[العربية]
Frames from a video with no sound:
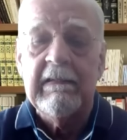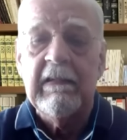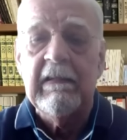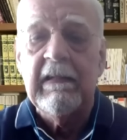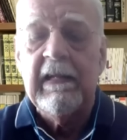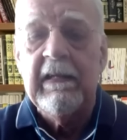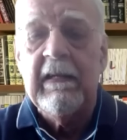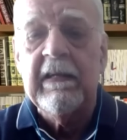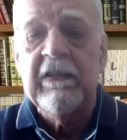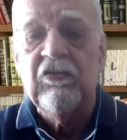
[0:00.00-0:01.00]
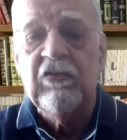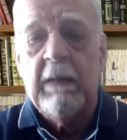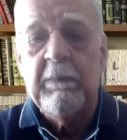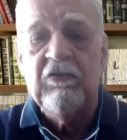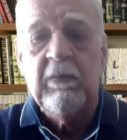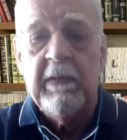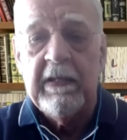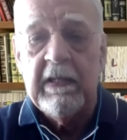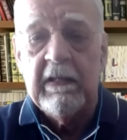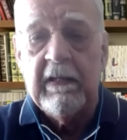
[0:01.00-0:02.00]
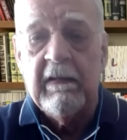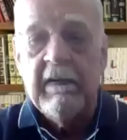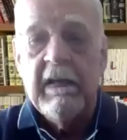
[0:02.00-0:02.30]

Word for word: الحراك الشعبي الجماهيري